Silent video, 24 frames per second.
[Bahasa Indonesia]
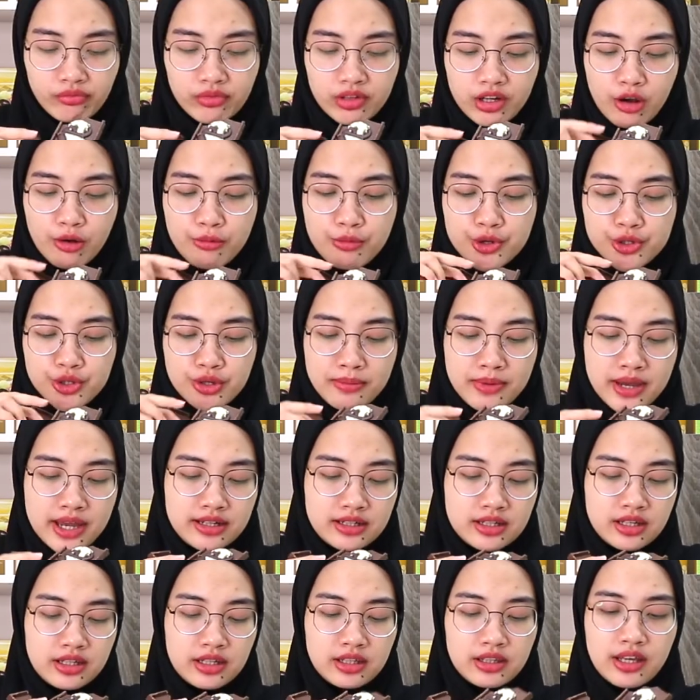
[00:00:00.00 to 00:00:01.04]
aku mau nyobain
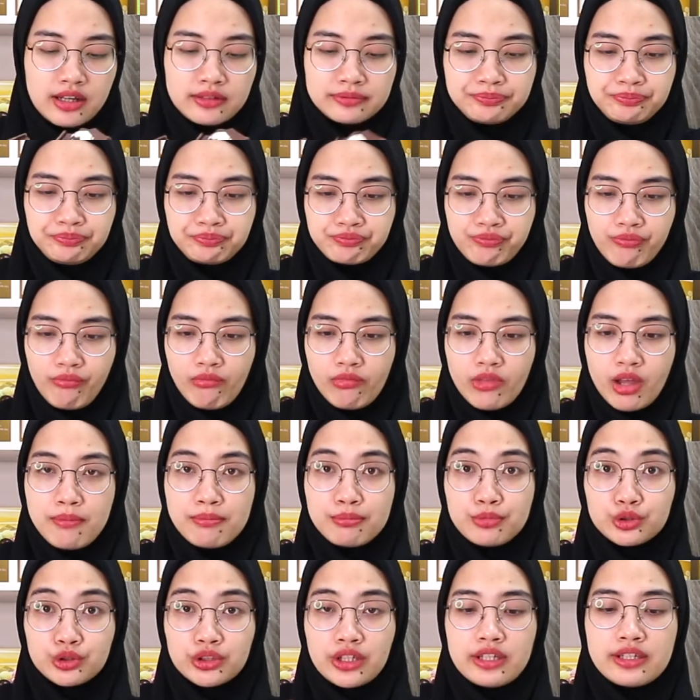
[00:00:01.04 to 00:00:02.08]
gigit yang
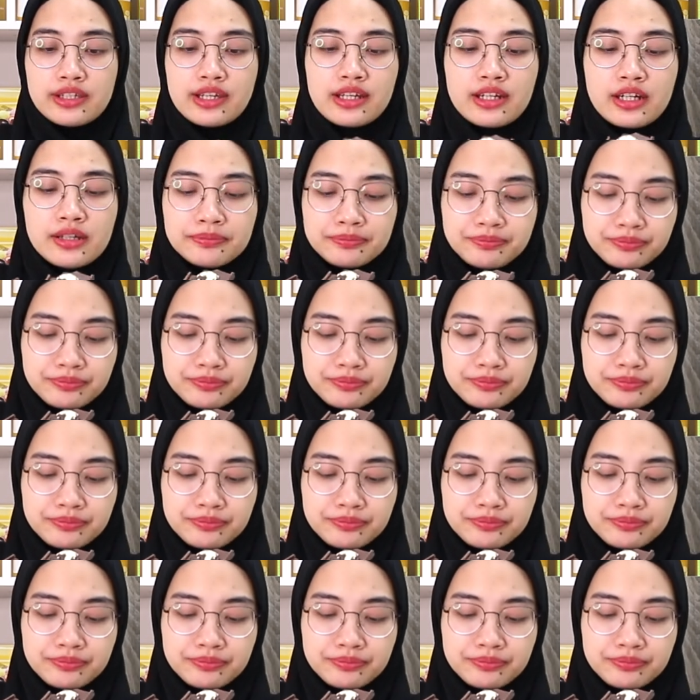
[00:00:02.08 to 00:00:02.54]
putihnya ini